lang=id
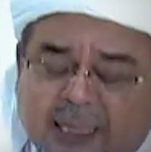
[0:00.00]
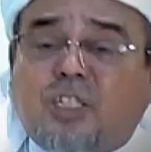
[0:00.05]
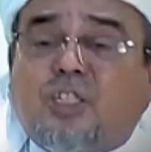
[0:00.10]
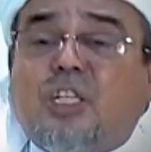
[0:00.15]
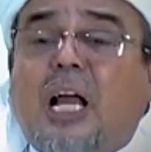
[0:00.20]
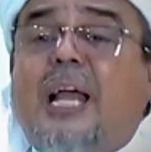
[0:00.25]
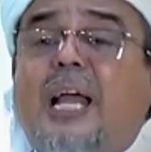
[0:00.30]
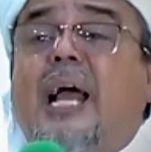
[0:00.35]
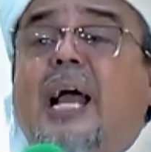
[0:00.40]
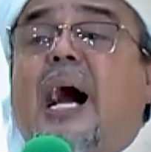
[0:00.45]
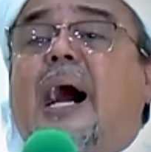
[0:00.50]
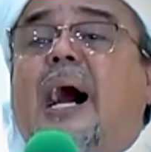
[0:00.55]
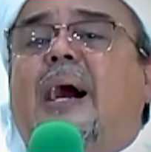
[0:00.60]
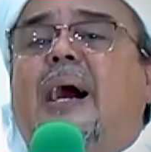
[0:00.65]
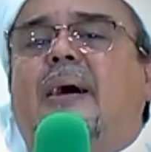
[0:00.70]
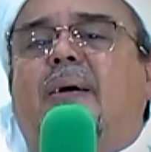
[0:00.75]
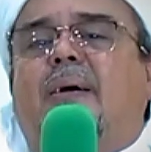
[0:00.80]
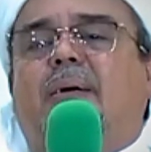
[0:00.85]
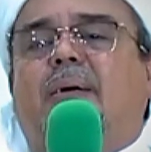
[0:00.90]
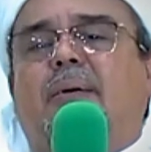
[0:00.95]
syai'a
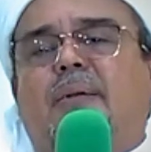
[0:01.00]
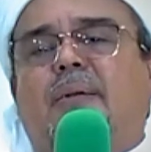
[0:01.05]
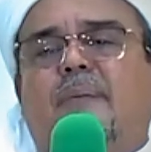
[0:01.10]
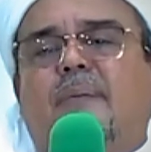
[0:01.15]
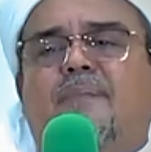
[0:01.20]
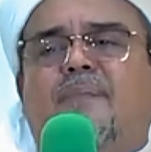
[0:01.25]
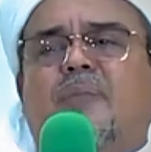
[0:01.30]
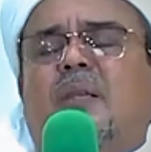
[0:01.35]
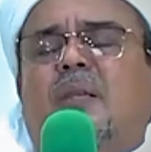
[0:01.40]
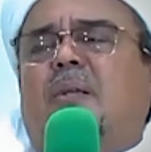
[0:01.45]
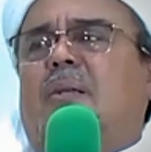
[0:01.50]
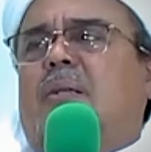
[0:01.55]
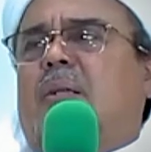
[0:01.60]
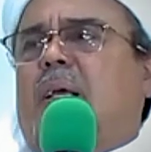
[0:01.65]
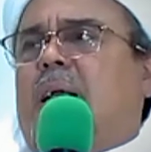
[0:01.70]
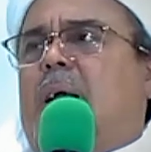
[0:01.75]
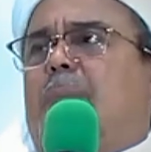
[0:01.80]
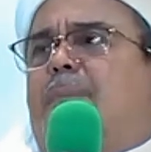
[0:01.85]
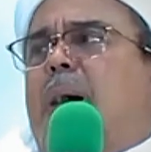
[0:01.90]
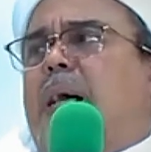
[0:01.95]
dia
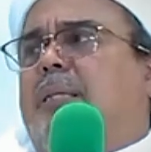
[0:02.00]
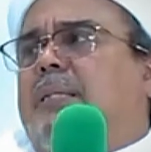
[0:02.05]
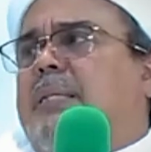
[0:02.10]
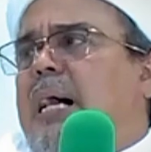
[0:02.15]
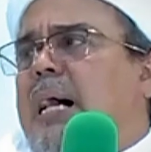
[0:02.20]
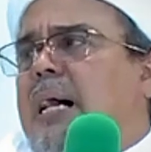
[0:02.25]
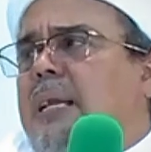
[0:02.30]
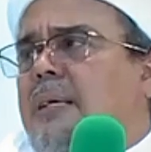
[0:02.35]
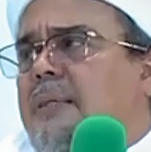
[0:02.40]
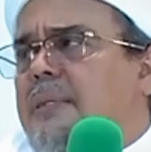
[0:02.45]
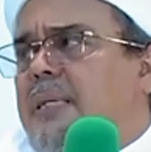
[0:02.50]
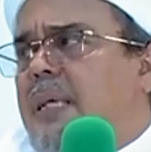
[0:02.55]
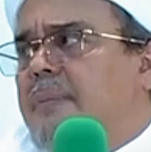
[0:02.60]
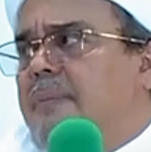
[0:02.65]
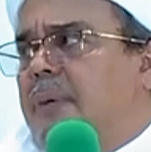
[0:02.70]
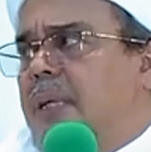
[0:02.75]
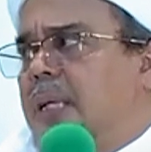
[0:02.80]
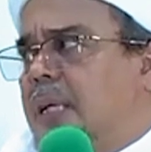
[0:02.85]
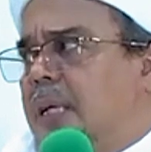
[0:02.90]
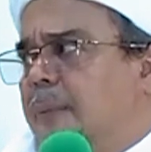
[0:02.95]
ke pasar dia
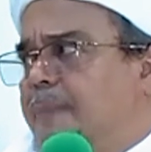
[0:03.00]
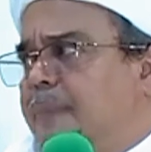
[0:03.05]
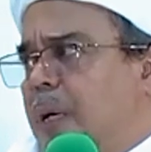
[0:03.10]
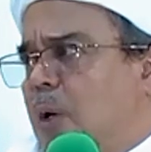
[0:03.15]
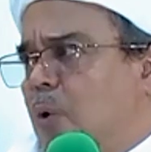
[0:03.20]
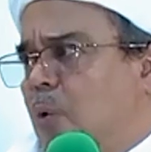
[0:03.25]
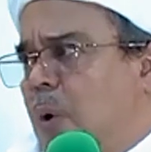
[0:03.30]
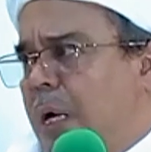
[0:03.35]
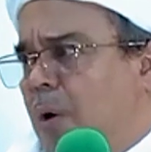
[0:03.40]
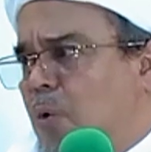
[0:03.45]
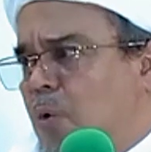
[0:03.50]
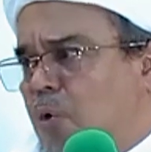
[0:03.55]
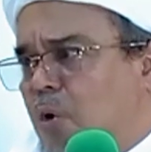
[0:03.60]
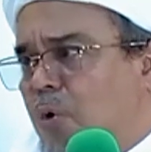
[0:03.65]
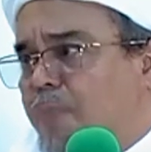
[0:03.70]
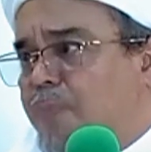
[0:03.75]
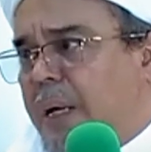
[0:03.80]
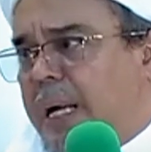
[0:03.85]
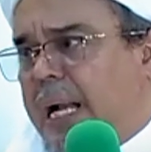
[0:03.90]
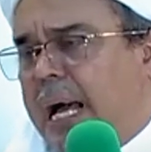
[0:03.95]
beli keperluan
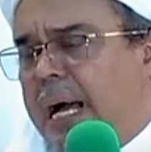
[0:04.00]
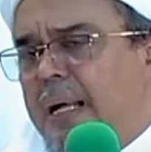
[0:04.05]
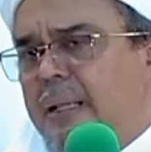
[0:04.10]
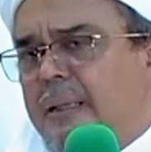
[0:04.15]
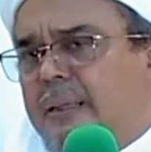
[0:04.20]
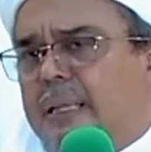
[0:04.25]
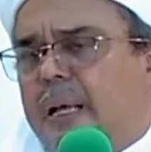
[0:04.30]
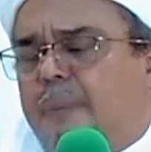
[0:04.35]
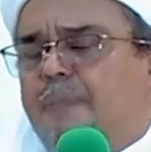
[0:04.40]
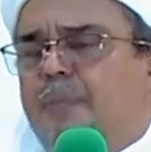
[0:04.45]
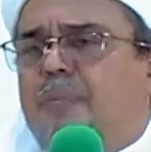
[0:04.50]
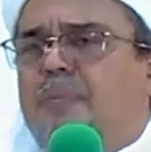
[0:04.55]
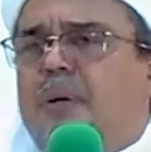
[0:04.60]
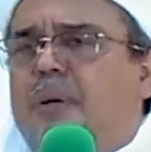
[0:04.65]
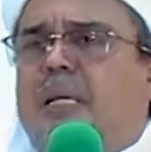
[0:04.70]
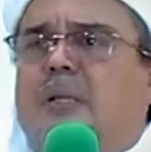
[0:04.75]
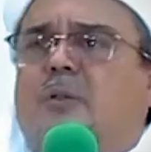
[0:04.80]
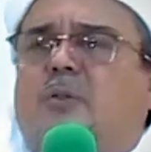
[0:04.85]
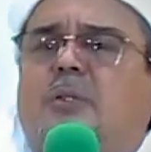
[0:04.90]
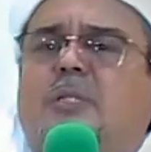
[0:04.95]
untuk perang tapi
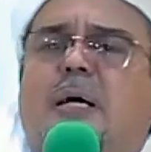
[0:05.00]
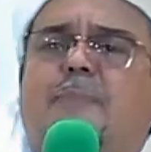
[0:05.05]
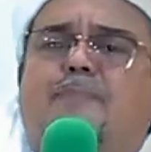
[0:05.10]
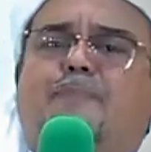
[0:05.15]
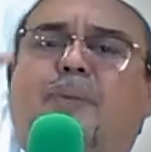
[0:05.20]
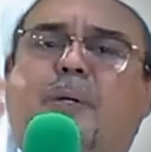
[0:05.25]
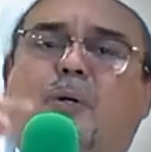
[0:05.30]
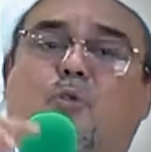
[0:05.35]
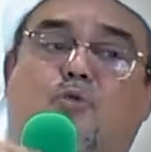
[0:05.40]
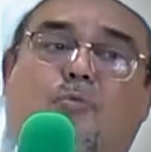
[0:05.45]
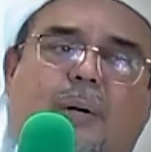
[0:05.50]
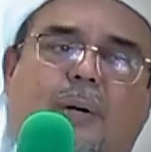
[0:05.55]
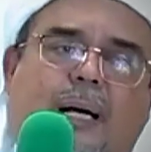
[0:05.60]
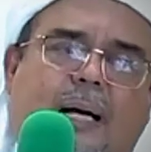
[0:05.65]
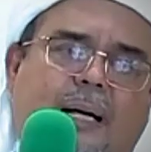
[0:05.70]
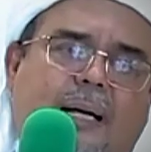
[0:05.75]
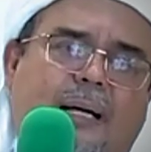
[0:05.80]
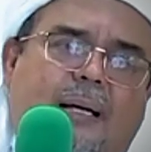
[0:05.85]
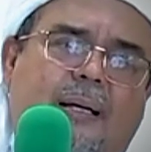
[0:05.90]
begitu sampai rumah